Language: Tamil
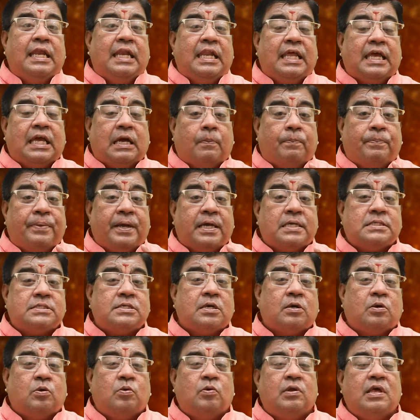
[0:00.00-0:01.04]
நீங்கள்
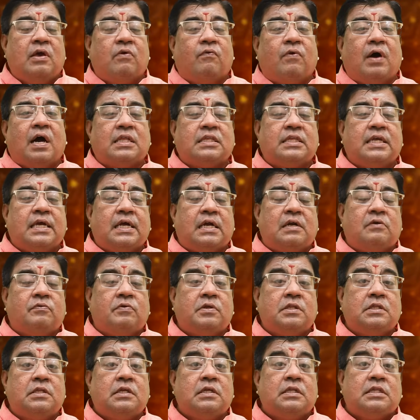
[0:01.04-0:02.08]
பேசக்கூடிய வார்த்தைகள்
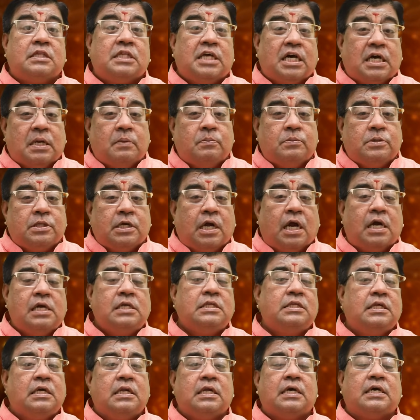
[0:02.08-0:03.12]
வந்து தரம்
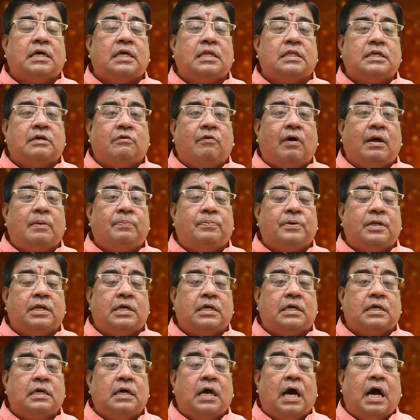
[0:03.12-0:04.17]
தாழ்ந்து இருக்கிறதுக்கு வாய்ப்பு
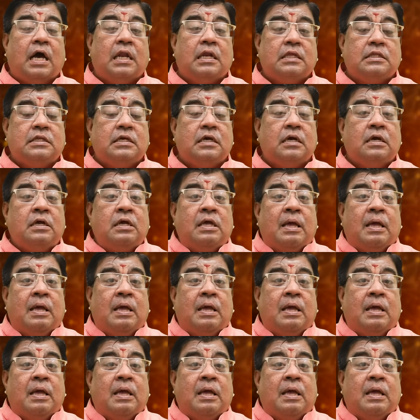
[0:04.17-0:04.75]
இருக்குது அல்லது